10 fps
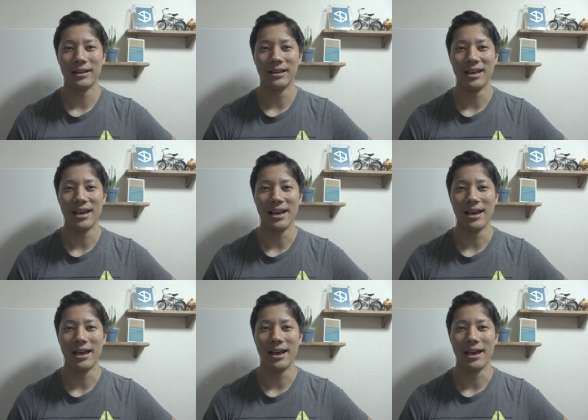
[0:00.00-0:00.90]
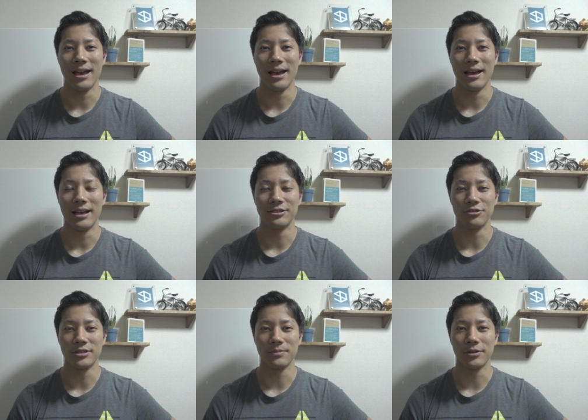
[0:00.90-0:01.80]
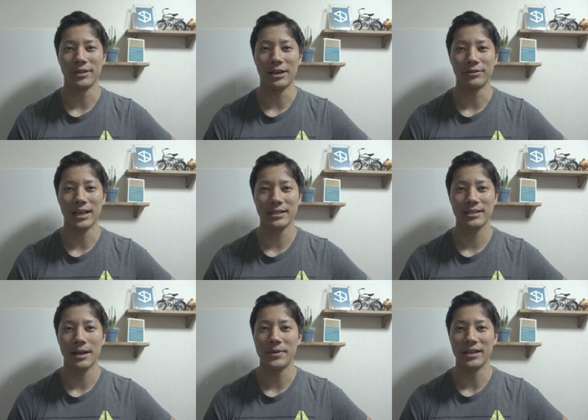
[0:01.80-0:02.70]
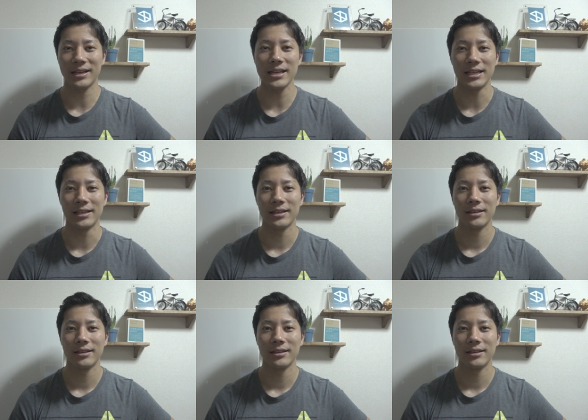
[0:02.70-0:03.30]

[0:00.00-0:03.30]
えー、11秒台を出すためだけに